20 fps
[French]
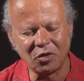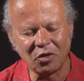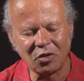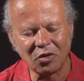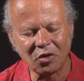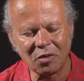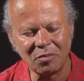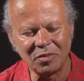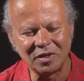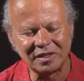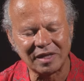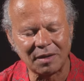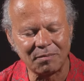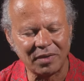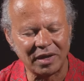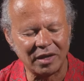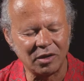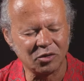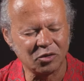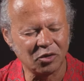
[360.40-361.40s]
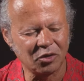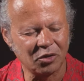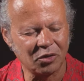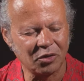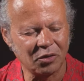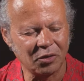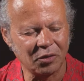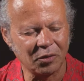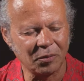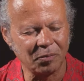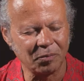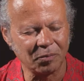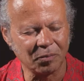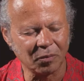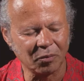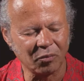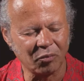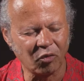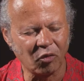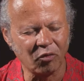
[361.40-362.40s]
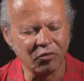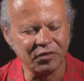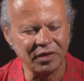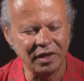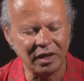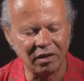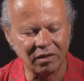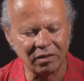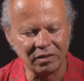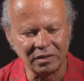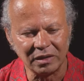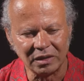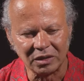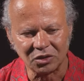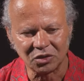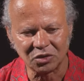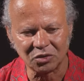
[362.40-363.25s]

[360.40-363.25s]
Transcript: comment il s'appelle, Ponville, mhm.